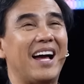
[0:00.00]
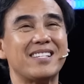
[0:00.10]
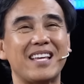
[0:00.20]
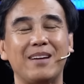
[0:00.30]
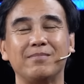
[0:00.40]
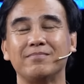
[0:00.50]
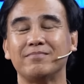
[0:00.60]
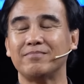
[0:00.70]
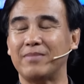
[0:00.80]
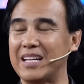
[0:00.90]
tra xem
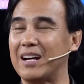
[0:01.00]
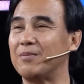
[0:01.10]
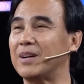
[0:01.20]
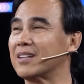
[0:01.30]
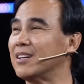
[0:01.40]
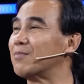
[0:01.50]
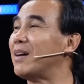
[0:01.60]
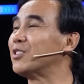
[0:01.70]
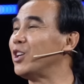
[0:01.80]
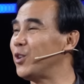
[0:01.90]
bây giờ mình
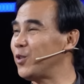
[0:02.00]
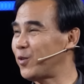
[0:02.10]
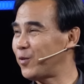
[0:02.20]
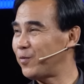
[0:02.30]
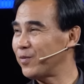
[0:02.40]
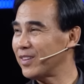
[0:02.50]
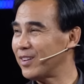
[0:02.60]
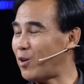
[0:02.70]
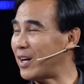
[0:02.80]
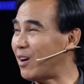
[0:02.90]
được bao nhiêu
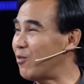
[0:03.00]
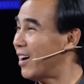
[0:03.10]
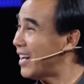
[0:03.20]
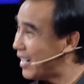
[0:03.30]
quan trọng